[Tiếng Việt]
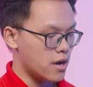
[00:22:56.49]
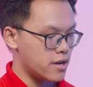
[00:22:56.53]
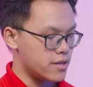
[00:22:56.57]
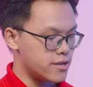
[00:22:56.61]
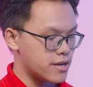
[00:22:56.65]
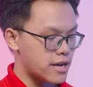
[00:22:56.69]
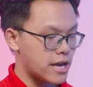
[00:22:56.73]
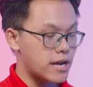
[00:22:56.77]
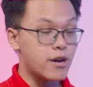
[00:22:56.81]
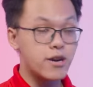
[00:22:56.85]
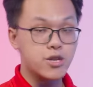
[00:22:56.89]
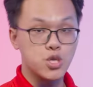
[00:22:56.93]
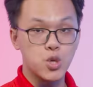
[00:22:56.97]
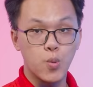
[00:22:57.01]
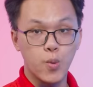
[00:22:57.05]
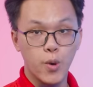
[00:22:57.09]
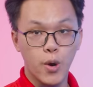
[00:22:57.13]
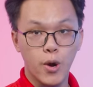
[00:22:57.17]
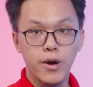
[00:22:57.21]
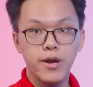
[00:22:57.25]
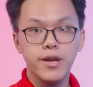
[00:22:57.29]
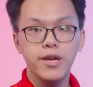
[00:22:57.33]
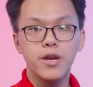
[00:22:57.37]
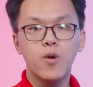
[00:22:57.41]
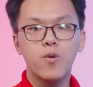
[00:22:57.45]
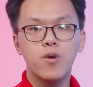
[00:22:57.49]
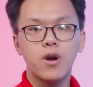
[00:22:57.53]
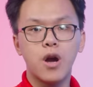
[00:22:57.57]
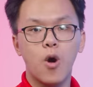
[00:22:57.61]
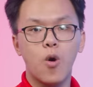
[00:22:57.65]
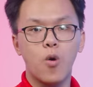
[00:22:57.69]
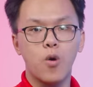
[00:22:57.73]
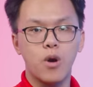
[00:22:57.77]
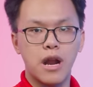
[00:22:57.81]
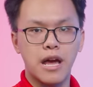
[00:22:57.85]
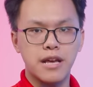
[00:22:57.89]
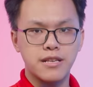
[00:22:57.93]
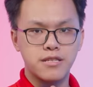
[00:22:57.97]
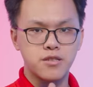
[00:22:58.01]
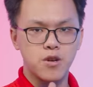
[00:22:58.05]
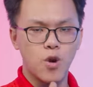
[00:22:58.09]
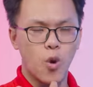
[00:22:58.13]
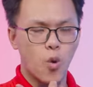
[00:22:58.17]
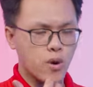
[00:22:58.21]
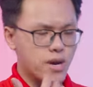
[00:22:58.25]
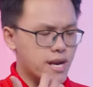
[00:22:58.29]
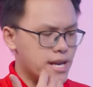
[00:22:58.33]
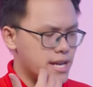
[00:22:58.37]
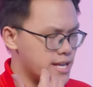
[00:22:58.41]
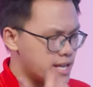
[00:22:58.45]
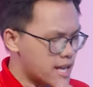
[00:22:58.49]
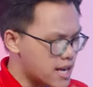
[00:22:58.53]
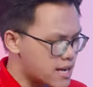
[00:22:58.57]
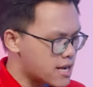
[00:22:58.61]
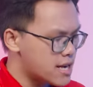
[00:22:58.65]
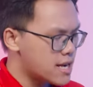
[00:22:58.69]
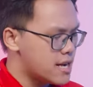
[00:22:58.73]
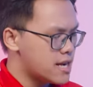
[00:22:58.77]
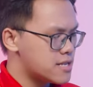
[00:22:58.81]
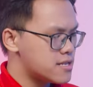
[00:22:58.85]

những cái người dùng nó yêu cầu lại sự ổn định nhất